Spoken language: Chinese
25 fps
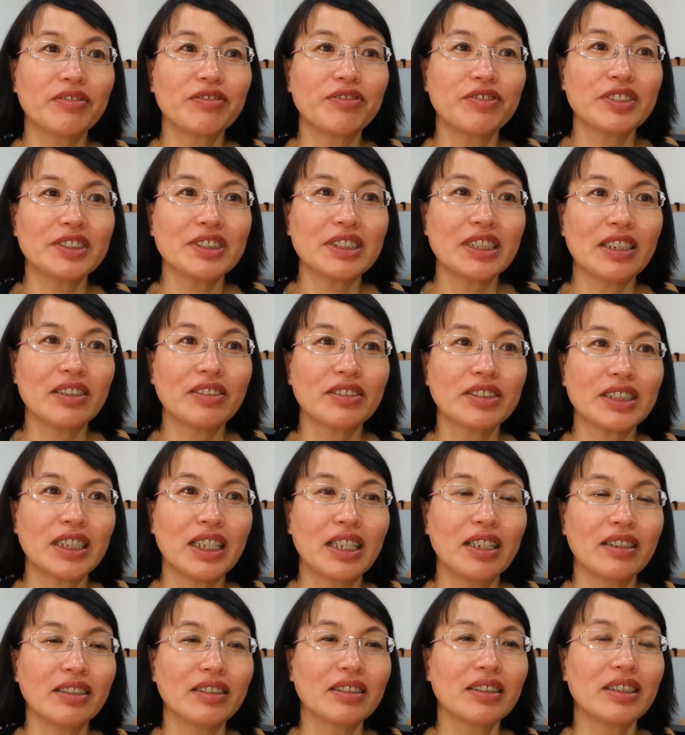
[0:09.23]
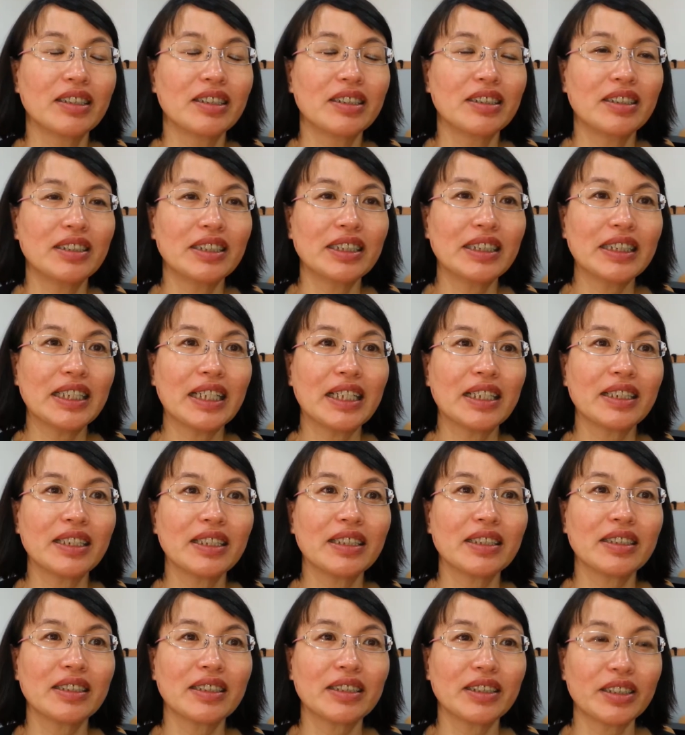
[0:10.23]
副校长和意大
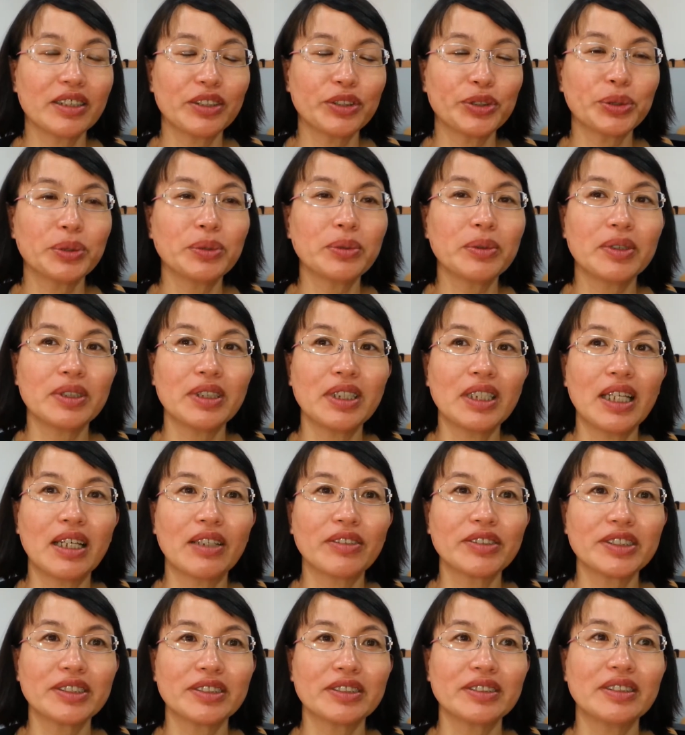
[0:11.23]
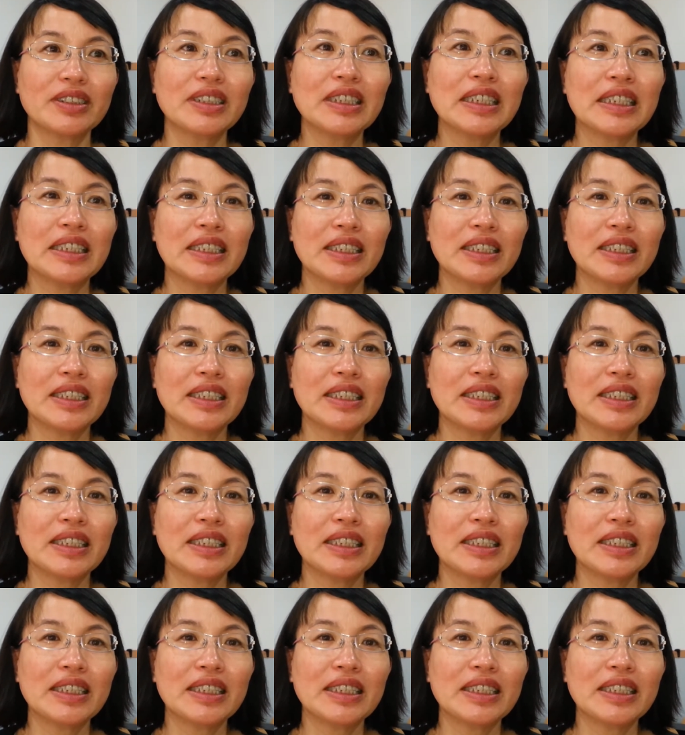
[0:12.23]
利和中国的老师，